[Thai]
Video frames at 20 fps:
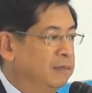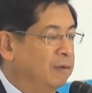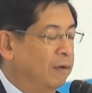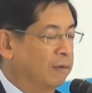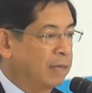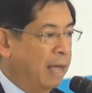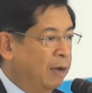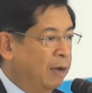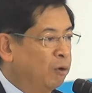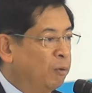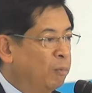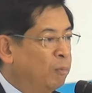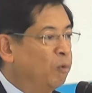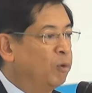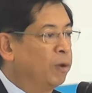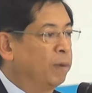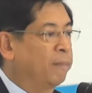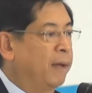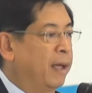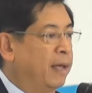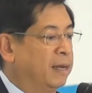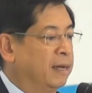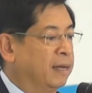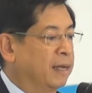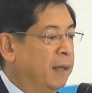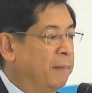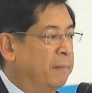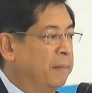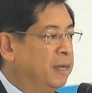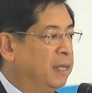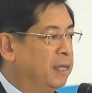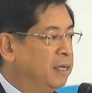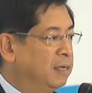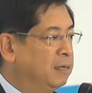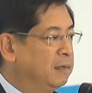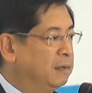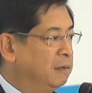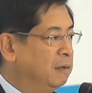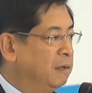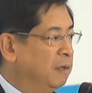สองงควบคู่กันไปนะครับ อันนี้
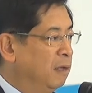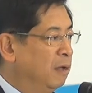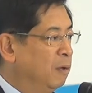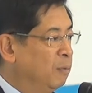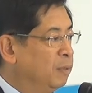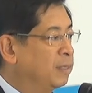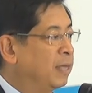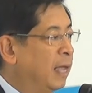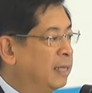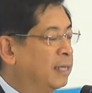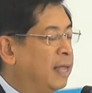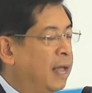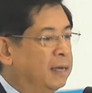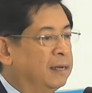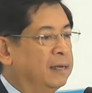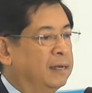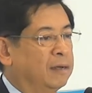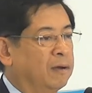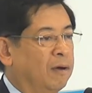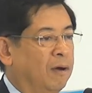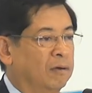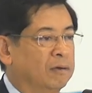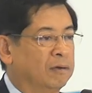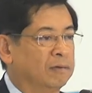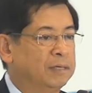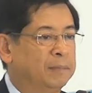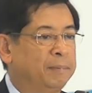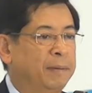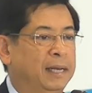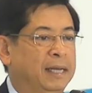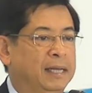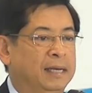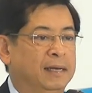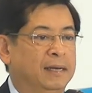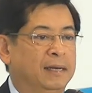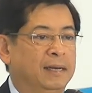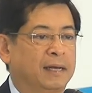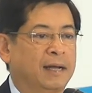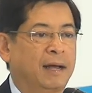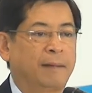คือวิสัยทัศน์ของดรไพลิน
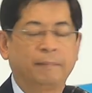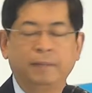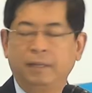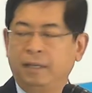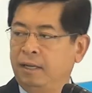นะครับ